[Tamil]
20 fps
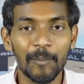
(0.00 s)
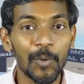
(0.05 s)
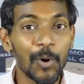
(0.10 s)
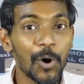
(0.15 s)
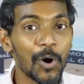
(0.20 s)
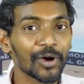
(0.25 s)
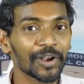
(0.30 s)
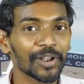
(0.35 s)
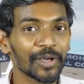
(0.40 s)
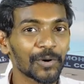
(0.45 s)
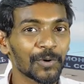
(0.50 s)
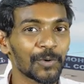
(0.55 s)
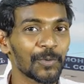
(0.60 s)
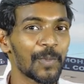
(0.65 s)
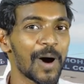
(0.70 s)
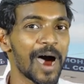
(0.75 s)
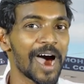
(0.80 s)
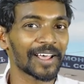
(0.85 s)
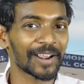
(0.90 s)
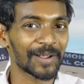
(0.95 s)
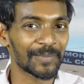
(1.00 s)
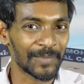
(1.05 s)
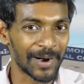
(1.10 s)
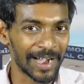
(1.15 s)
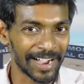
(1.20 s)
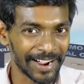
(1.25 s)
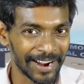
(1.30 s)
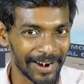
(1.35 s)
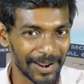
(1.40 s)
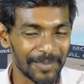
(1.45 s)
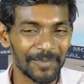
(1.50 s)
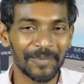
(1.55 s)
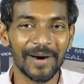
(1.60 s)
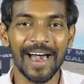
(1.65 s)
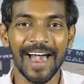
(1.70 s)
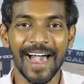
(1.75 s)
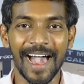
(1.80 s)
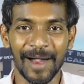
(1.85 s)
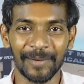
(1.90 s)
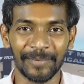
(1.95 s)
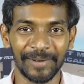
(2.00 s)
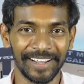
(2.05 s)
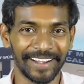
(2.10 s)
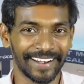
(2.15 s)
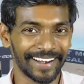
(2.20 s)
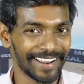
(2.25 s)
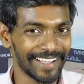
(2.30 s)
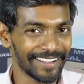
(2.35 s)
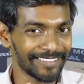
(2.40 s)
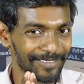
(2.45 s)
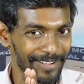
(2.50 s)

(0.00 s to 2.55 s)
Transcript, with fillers: மோகன குமாரமங்கலம் அப்படின்ற